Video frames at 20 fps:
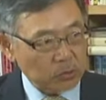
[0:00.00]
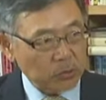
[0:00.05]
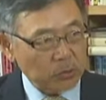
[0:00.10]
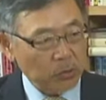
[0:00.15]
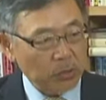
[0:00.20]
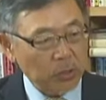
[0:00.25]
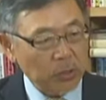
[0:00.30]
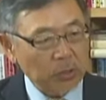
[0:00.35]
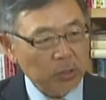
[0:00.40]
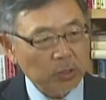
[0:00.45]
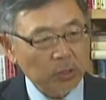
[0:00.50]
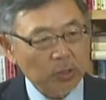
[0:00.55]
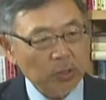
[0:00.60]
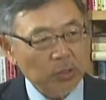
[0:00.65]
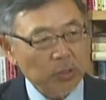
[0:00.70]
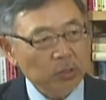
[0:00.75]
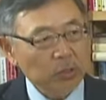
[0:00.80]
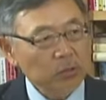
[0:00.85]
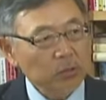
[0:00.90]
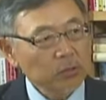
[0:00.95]
はい、5
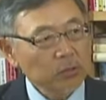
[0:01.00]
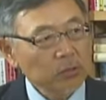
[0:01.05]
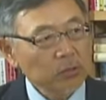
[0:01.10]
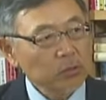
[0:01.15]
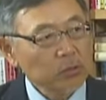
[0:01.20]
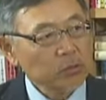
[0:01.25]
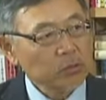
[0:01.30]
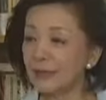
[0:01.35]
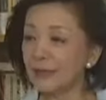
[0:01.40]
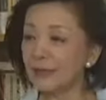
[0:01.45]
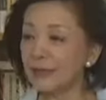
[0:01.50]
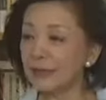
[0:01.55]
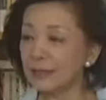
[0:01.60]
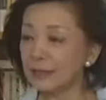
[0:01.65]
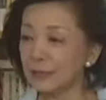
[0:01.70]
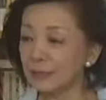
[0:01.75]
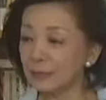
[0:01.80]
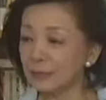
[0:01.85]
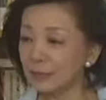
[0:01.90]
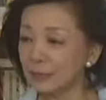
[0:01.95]
項目と言われ
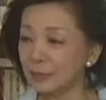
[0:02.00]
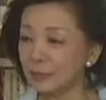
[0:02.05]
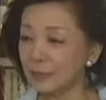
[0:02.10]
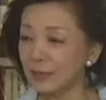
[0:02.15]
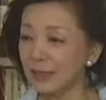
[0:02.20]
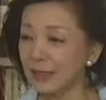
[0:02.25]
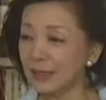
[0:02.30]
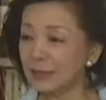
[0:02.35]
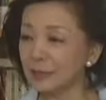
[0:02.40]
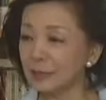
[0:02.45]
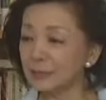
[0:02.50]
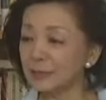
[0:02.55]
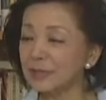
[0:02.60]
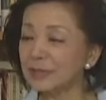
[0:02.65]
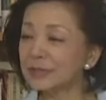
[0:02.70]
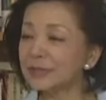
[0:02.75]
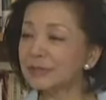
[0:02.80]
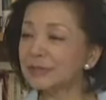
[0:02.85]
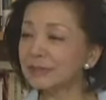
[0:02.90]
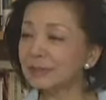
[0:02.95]
たものの中の
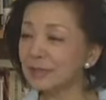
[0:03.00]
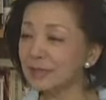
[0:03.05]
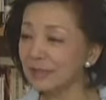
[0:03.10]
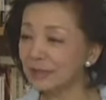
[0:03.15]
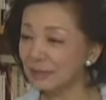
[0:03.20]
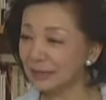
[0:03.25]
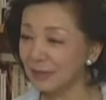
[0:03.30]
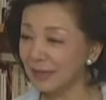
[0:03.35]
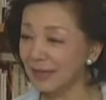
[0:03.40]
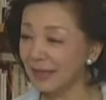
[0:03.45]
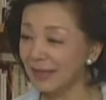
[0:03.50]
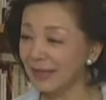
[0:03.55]
3つまでは、えー、3つで